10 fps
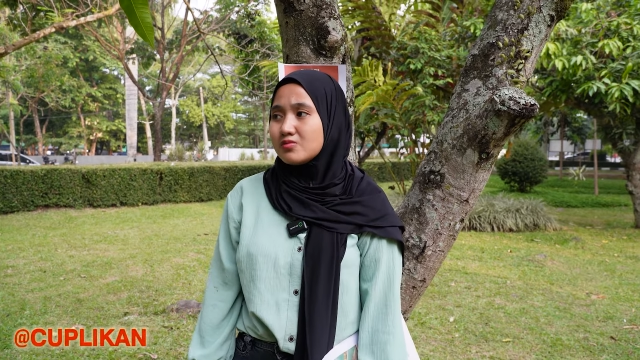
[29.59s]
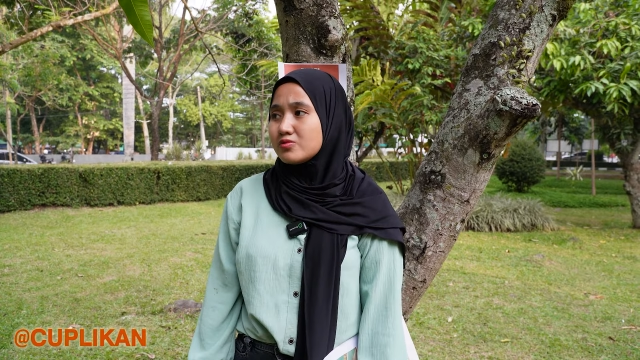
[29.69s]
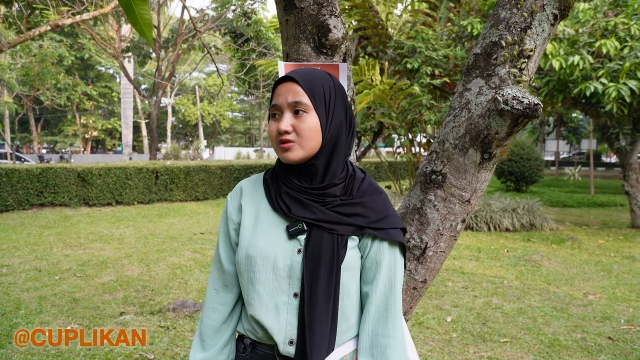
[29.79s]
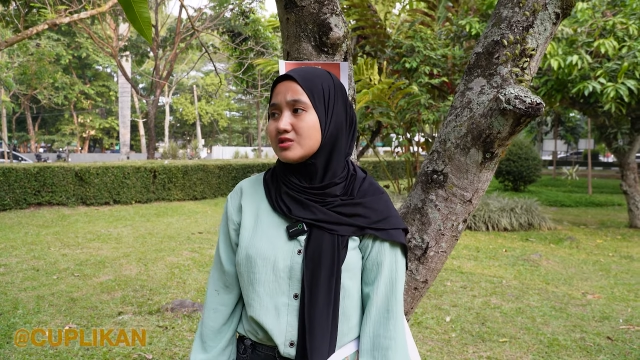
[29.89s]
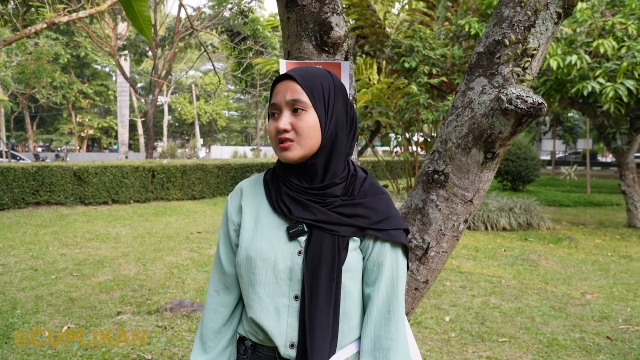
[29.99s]

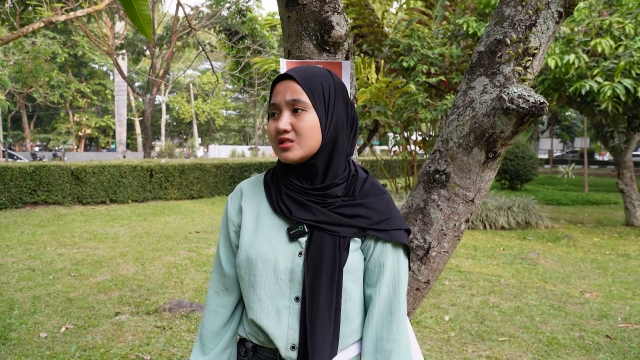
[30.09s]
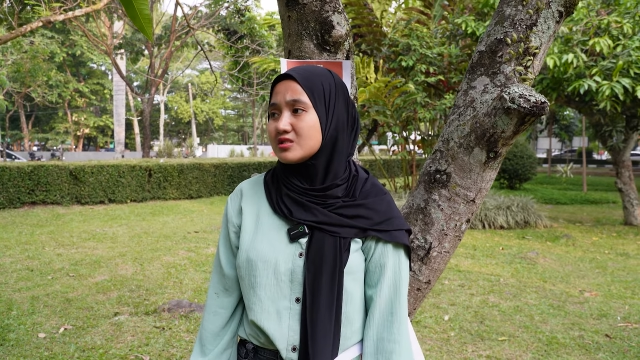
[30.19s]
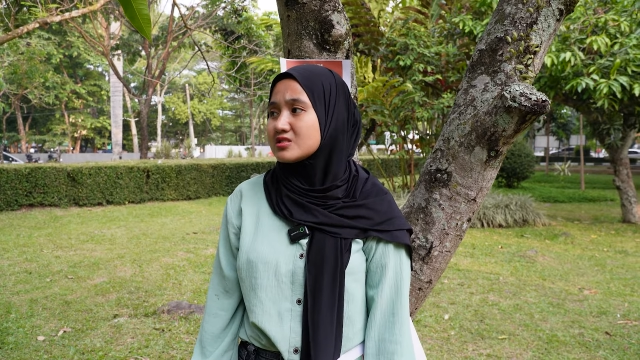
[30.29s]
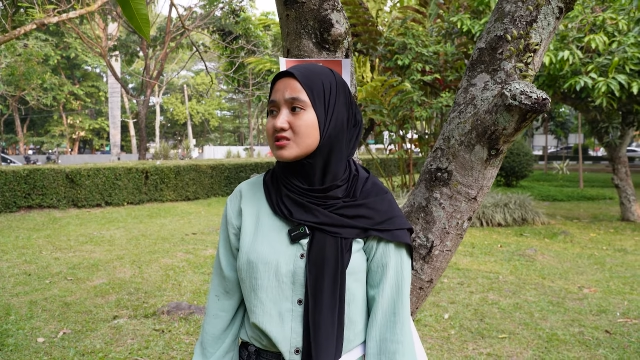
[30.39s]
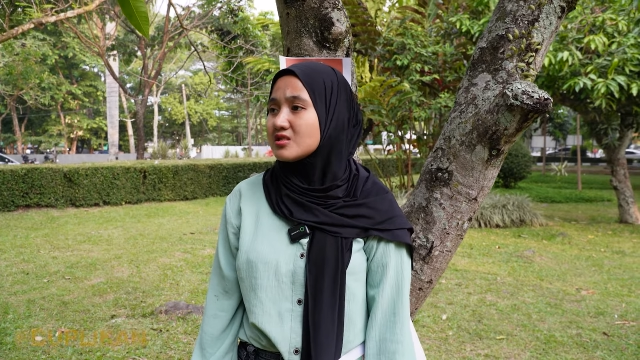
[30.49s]
Bunda jadi
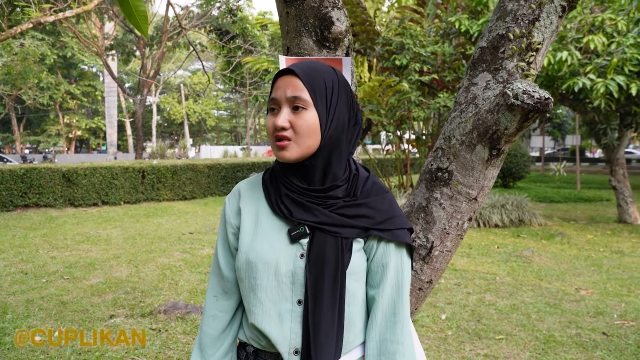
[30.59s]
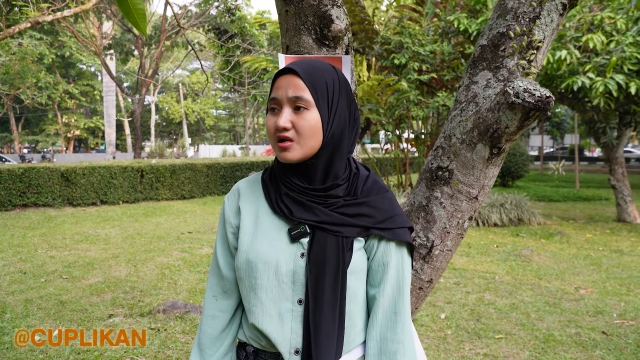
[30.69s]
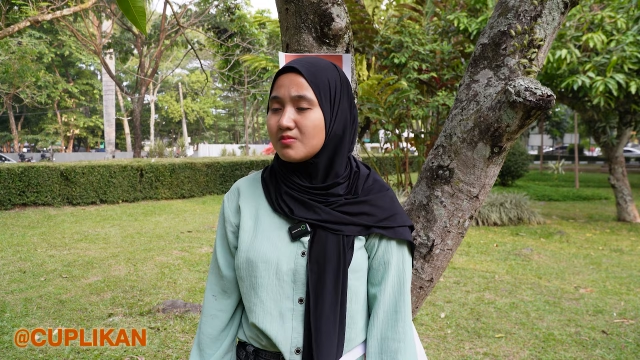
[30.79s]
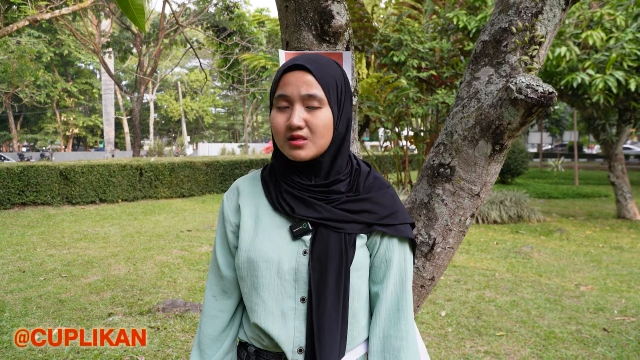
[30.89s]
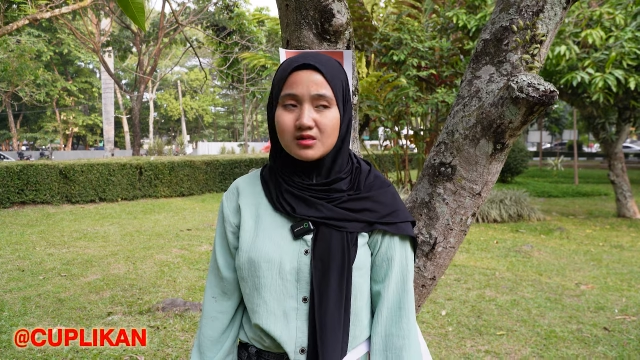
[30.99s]
nyesel
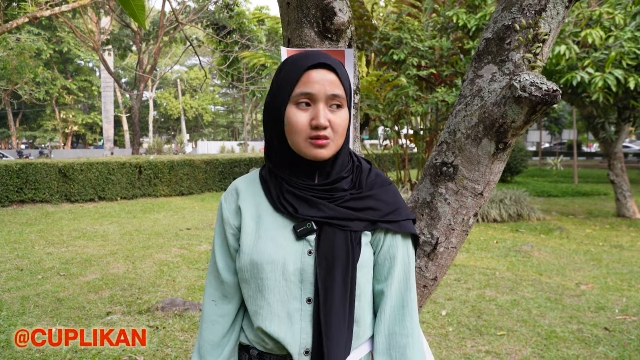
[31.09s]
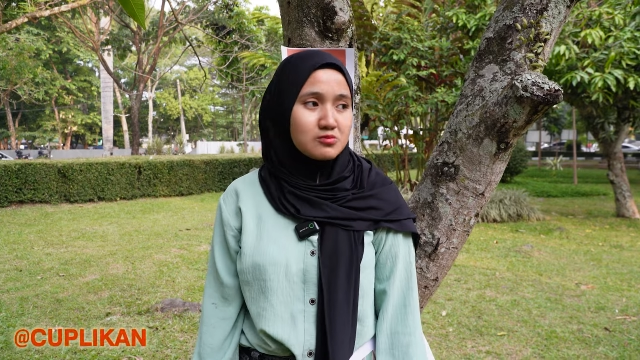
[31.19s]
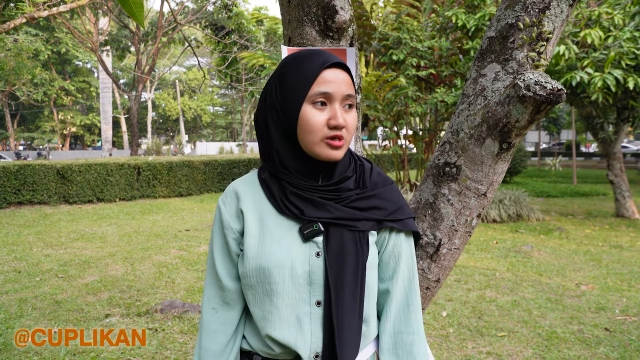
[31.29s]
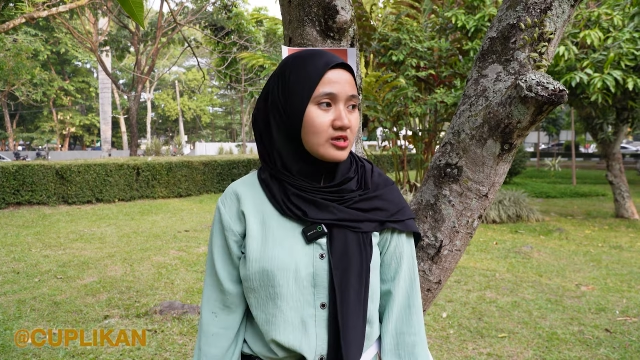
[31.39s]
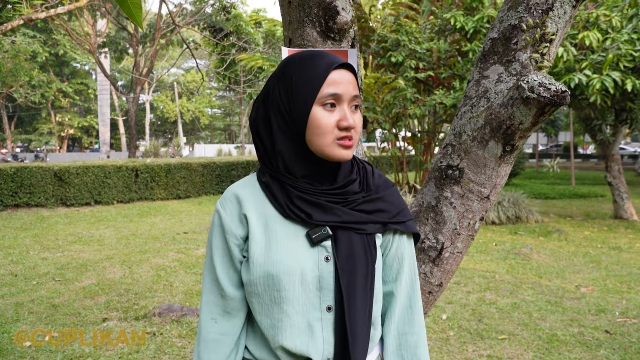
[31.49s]
nggak beliin
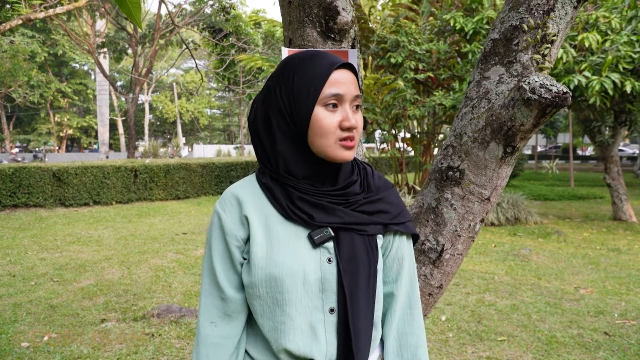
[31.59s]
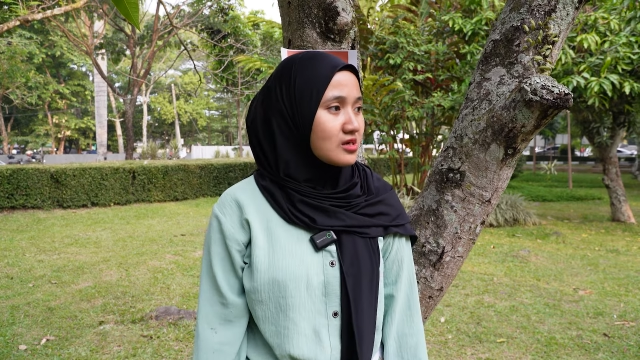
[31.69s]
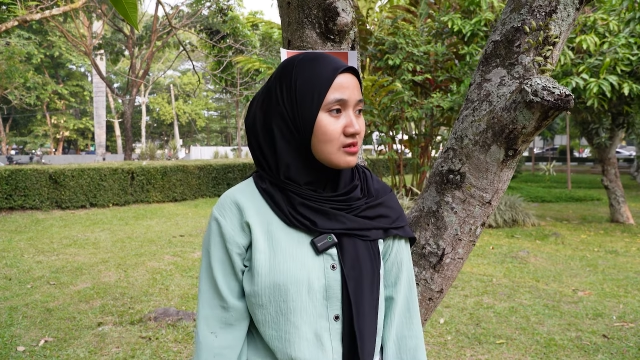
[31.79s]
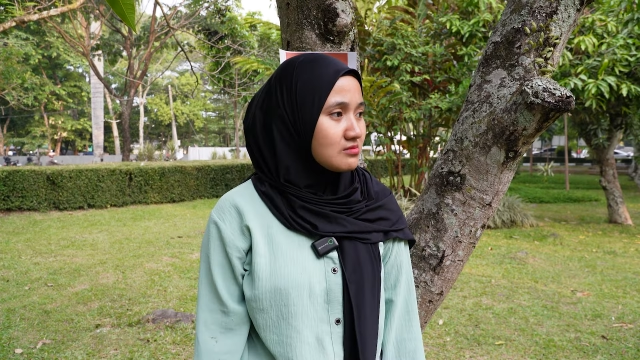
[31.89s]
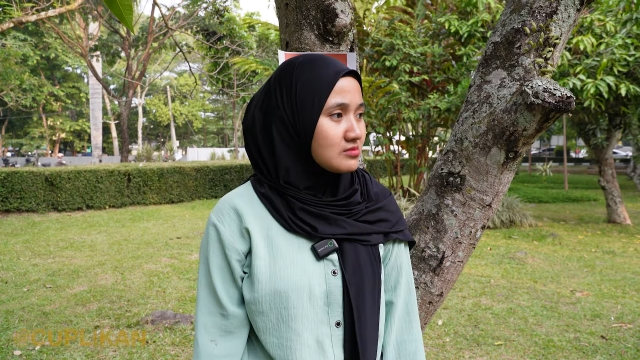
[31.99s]
kamu es
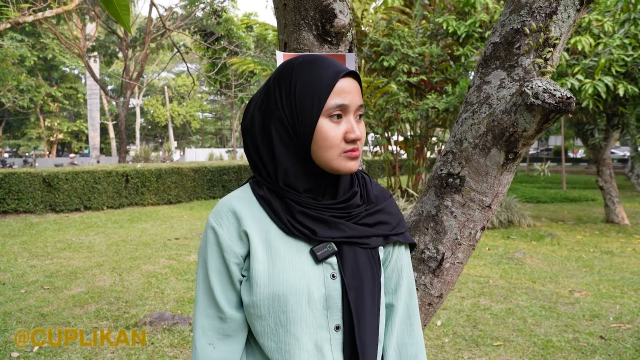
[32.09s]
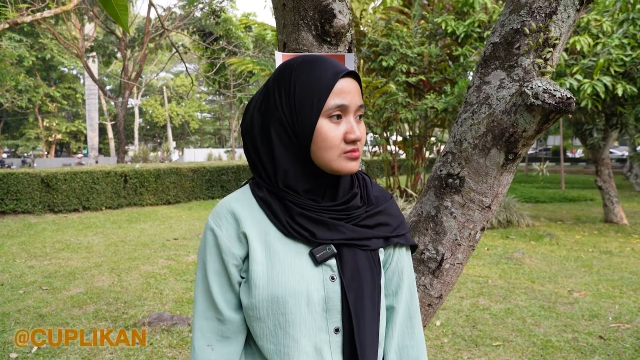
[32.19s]
krim.